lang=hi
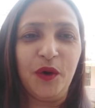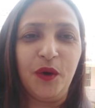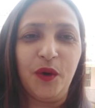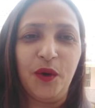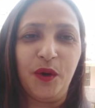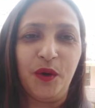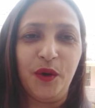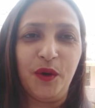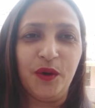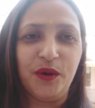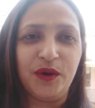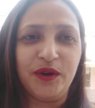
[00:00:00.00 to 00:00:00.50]

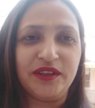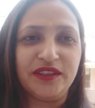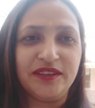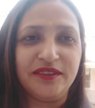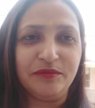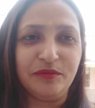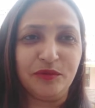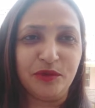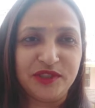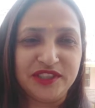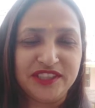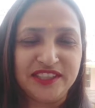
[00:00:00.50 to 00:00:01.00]
और
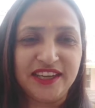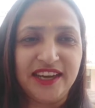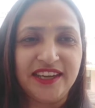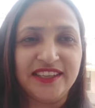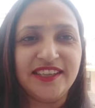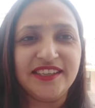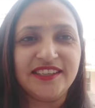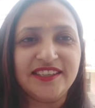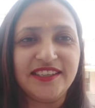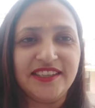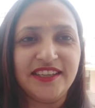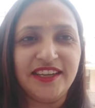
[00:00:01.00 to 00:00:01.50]
मुझे ज़्यादा
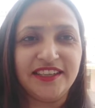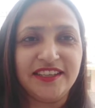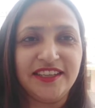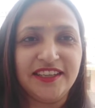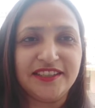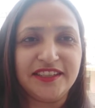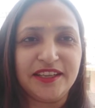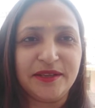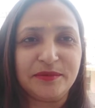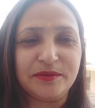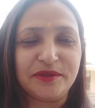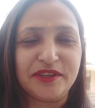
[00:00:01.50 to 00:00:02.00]
से ज़्यादा
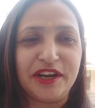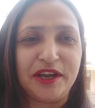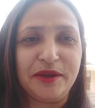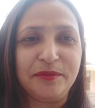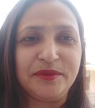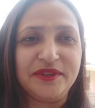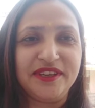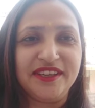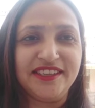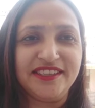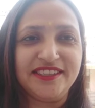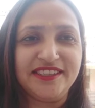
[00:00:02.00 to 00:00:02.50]
सब्सक्राइब
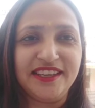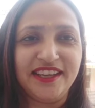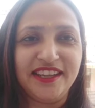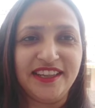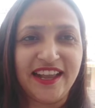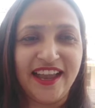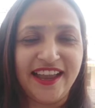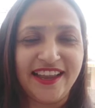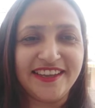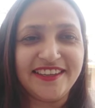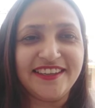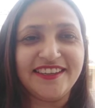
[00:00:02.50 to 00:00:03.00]
कीजिए
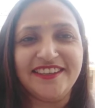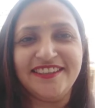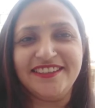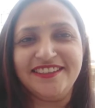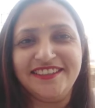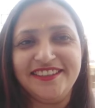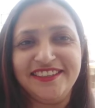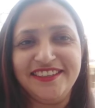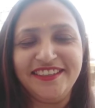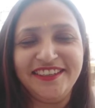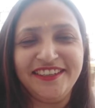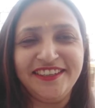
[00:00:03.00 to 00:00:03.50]
लाइक
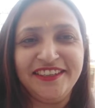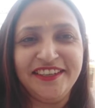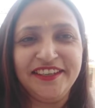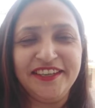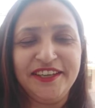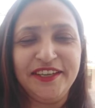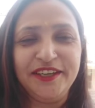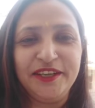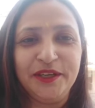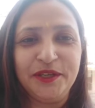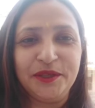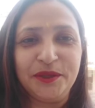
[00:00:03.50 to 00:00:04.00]
कीजिए
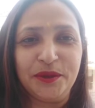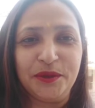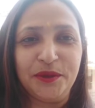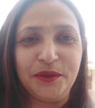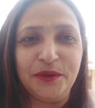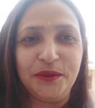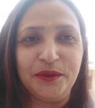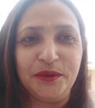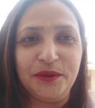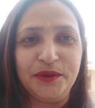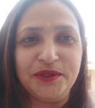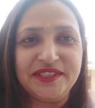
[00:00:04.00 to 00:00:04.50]
तो
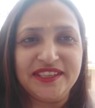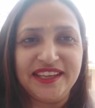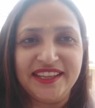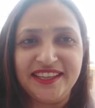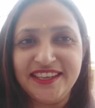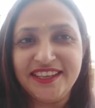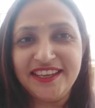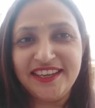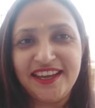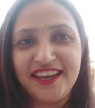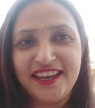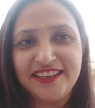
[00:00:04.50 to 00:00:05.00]

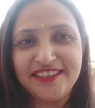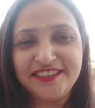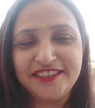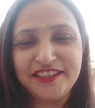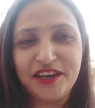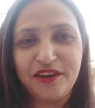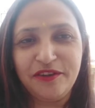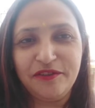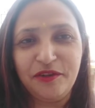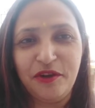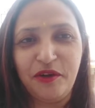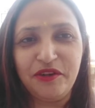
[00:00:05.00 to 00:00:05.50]
चलिए आज
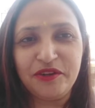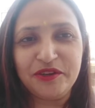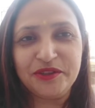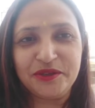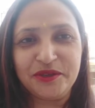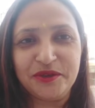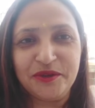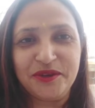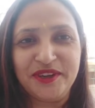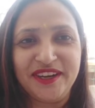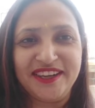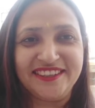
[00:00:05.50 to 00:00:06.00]
का व्लॉग
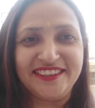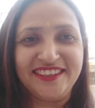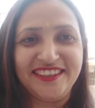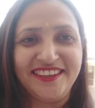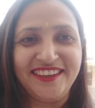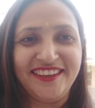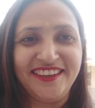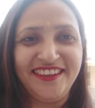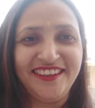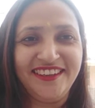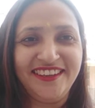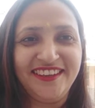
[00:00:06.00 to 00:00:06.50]
शुरू करते
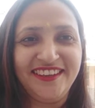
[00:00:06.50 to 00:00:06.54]
हैं